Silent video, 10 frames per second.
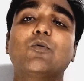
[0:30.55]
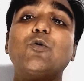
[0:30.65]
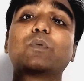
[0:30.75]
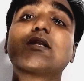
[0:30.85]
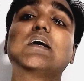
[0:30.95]

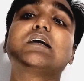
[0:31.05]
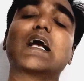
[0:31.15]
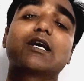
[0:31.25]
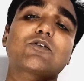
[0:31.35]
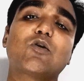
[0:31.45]
উপাদান
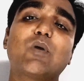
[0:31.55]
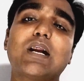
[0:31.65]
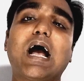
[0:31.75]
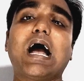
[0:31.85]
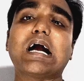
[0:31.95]
গ্যাসসমূহের
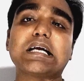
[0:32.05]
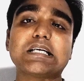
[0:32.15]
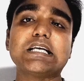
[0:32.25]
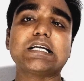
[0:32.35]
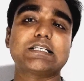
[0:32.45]

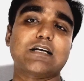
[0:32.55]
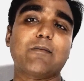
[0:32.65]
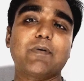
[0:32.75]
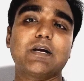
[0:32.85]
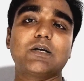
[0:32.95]
আংশিক
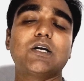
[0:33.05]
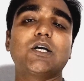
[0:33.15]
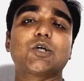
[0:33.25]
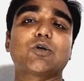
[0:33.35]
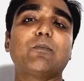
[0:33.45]
চাপের
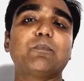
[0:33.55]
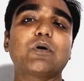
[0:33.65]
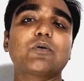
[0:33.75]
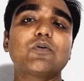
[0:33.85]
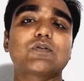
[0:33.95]

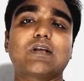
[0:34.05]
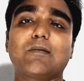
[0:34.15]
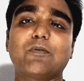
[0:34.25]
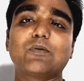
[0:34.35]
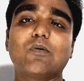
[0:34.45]
সম্পর্ক
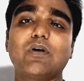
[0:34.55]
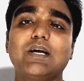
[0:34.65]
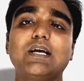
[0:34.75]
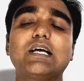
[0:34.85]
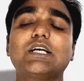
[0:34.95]
স্থাপন করে
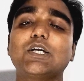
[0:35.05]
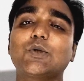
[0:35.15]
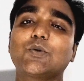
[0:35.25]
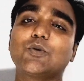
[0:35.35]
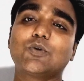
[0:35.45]
একটি
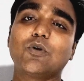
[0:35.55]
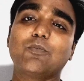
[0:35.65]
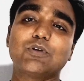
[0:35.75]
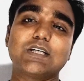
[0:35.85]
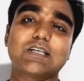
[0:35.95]
সূত্র
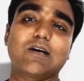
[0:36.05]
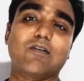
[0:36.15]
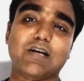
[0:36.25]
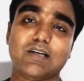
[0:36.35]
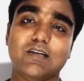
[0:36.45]
প্রতিষ্ঠা
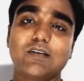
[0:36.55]
করেন